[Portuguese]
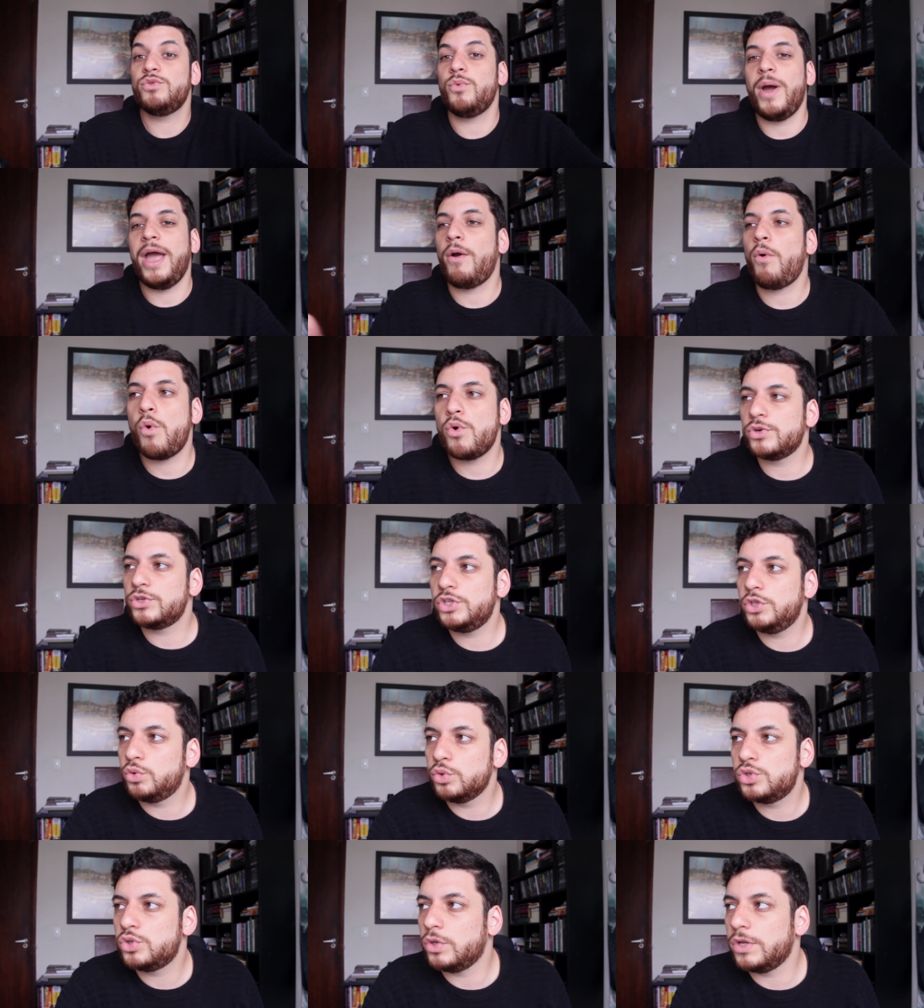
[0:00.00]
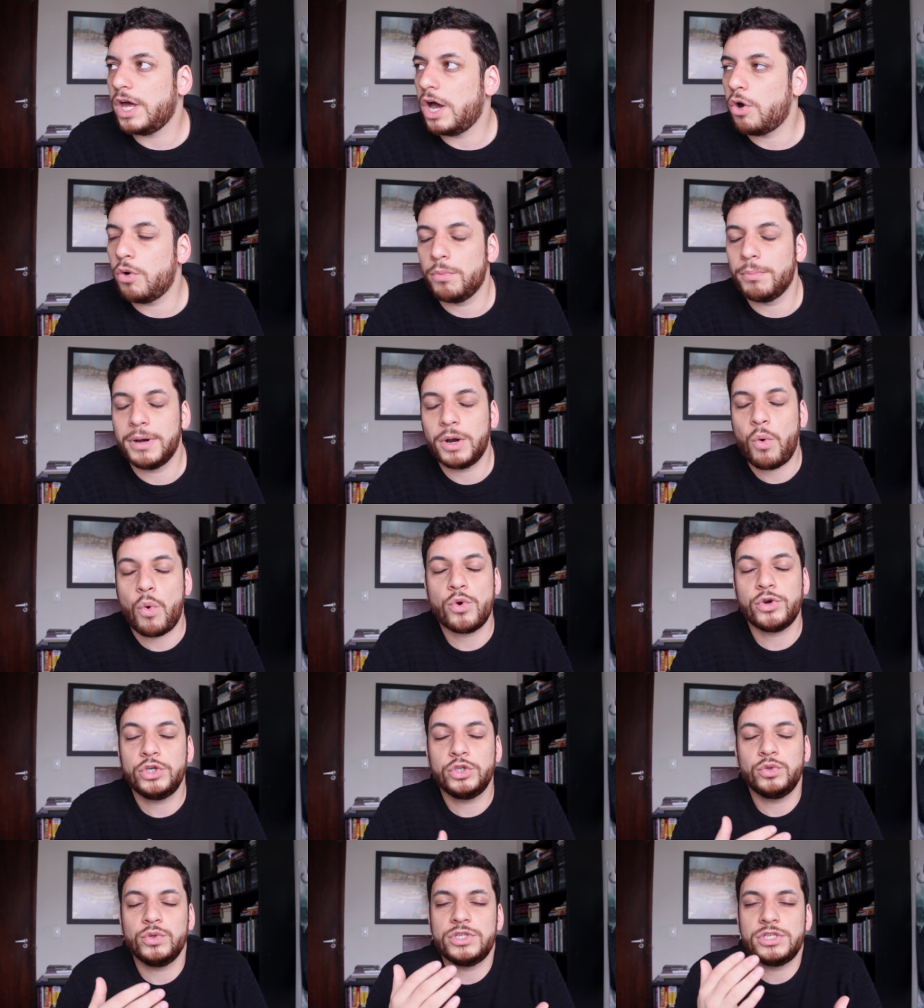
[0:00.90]
não é constitucional. Uma
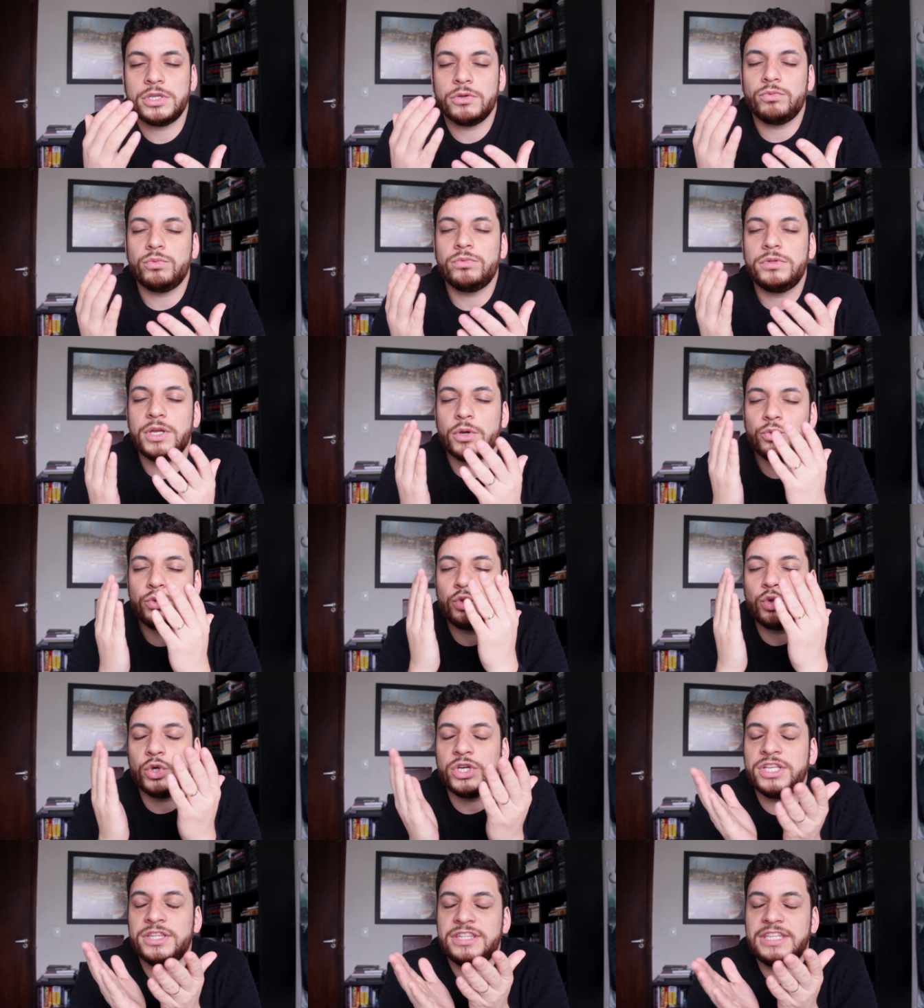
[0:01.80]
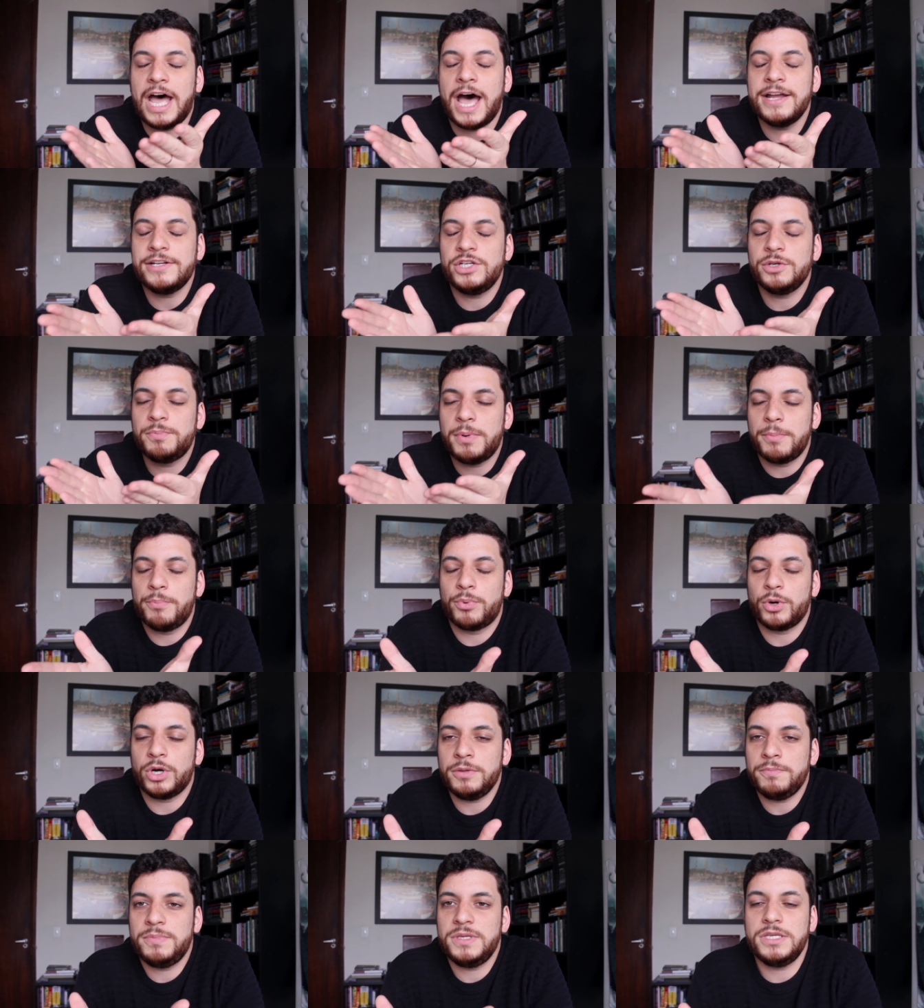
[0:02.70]
constituição não tem autoridade para
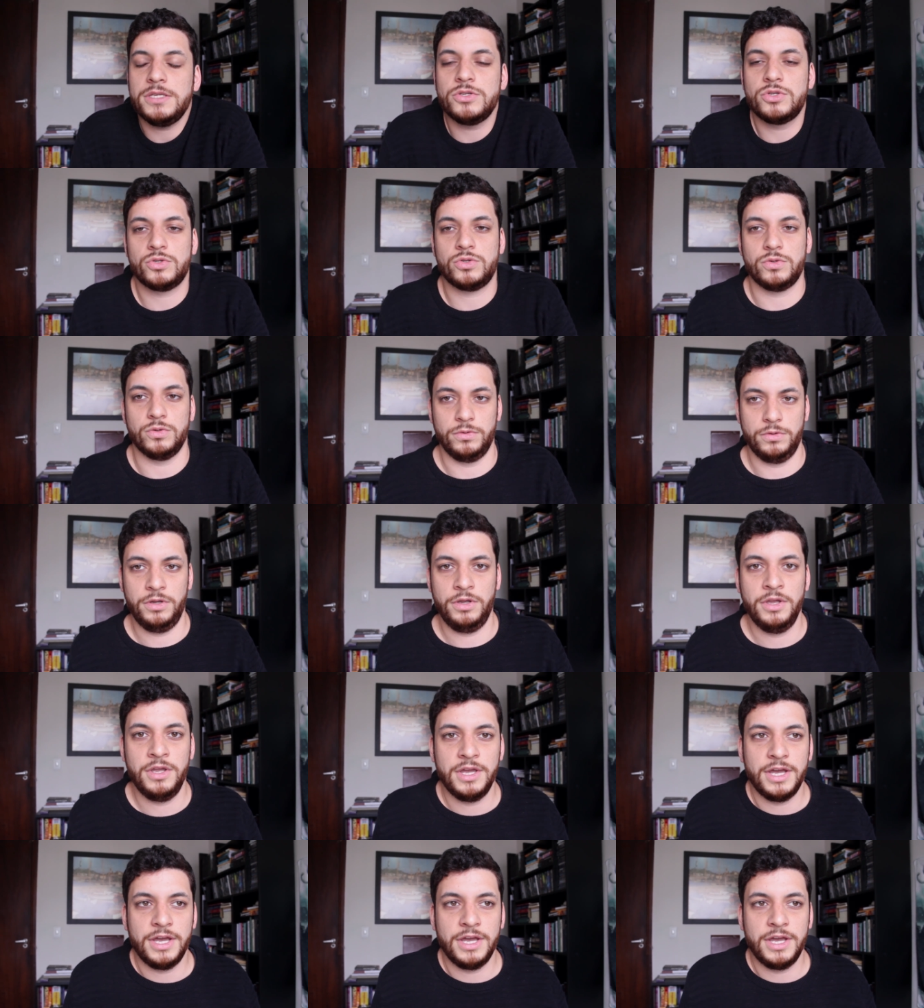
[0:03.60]
proibir isso.